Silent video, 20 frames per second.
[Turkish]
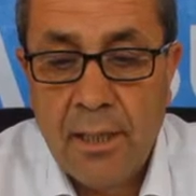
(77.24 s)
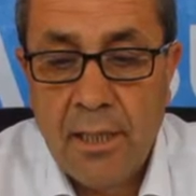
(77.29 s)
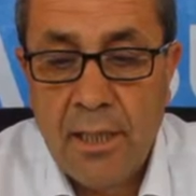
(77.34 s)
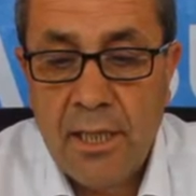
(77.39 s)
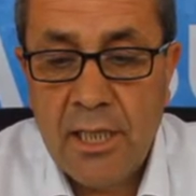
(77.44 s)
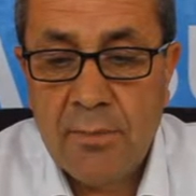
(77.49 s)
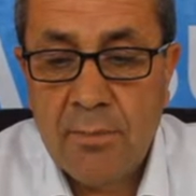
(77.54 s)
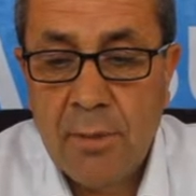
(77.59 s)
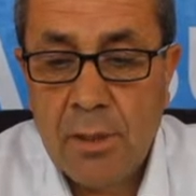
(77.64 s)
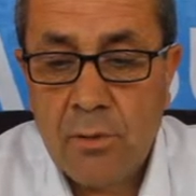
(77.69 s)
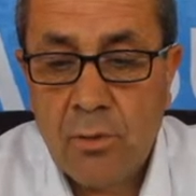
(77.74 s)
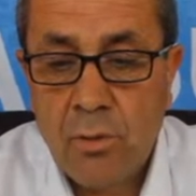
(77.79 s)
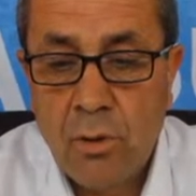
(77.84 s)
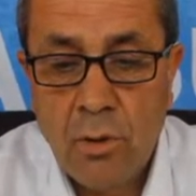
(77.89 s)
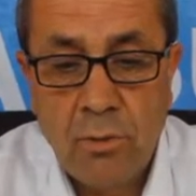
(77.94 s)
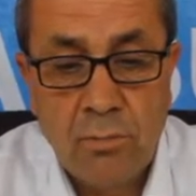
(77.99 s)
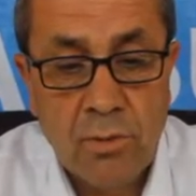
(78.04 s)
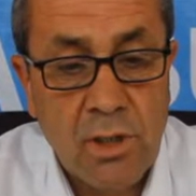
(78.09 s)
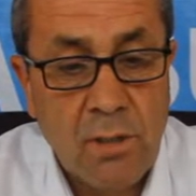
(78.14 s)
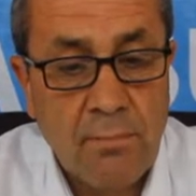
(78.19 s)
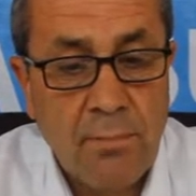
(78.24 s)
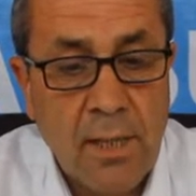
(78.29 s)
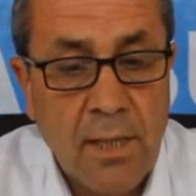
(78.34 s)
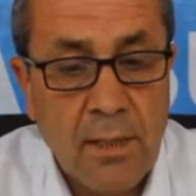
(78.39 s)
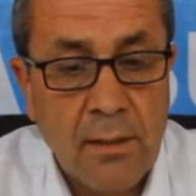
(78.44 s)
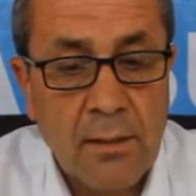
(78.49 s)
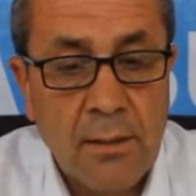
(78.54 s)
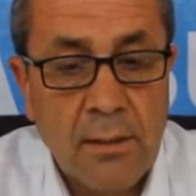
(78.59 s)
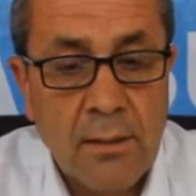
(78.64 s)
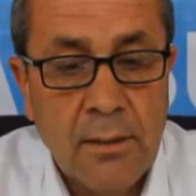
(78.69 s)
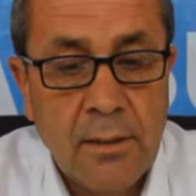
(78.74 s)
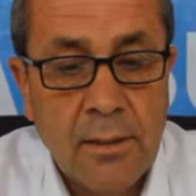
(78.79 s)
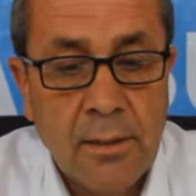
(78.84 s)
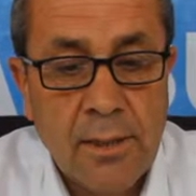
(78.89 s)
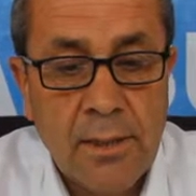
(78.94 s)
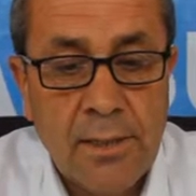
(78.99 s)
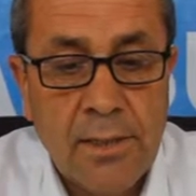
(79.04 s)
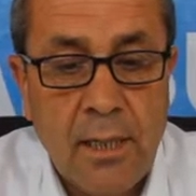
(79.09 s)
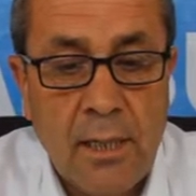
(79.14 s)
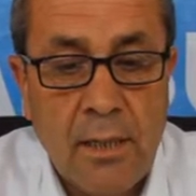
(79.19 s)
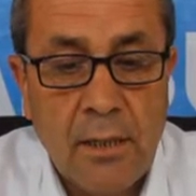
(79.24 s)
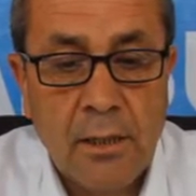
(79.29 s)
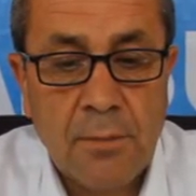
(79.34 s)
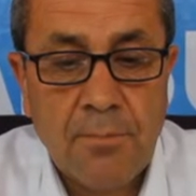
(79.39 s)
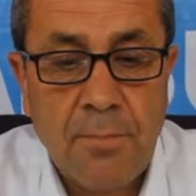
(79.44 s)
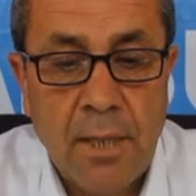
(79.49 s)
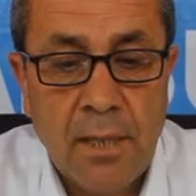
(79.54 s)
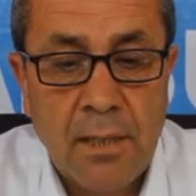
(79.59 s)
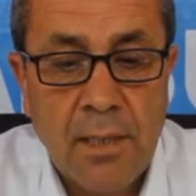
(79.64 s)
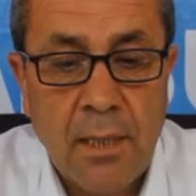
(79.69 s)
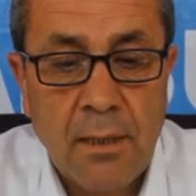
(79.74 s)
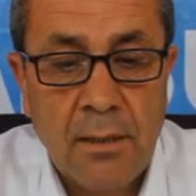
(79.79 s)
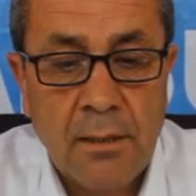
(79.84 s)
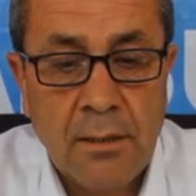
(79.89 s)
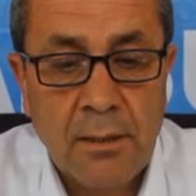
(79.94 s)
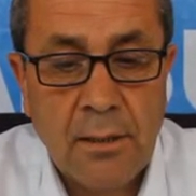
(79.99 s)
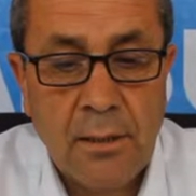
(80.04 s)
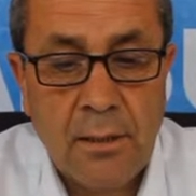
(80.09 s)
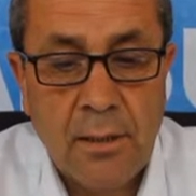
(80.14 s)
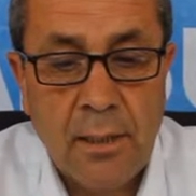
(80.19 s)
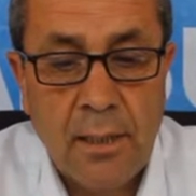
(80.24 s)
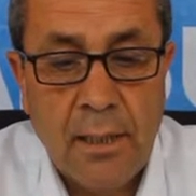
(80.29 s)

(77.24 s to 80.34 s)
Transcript: Hizmet kolumuza bağlı Sağlık Bakanlığı,